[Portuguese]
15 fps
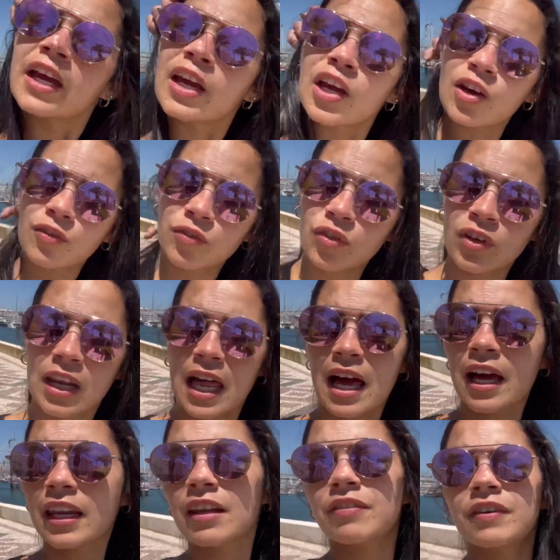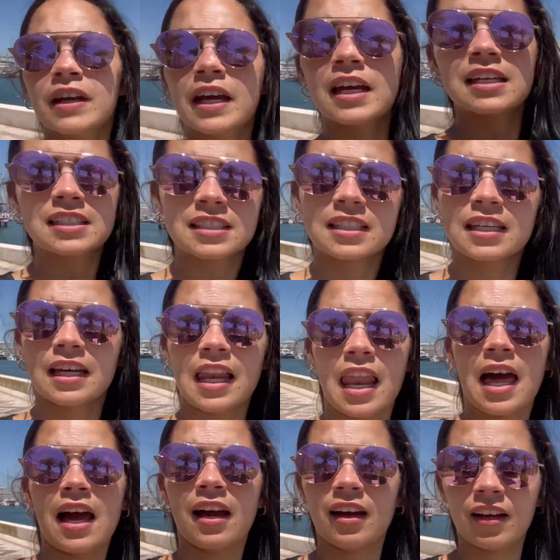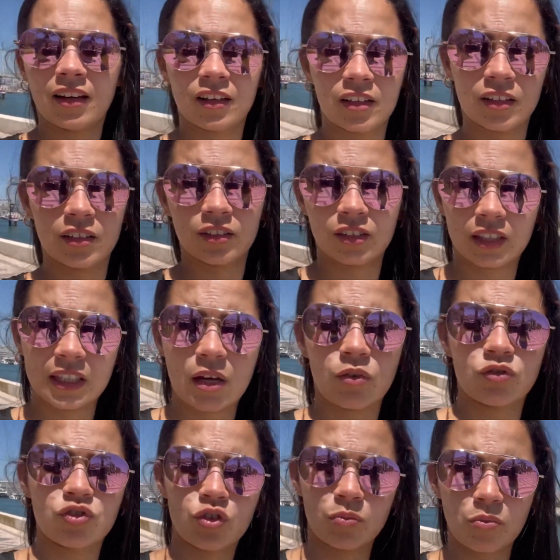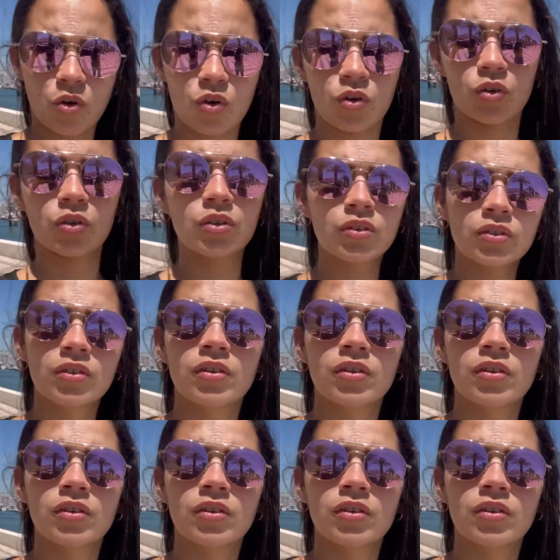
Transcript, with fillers: Eu vou lá na freguesia, lá da onde eu moro,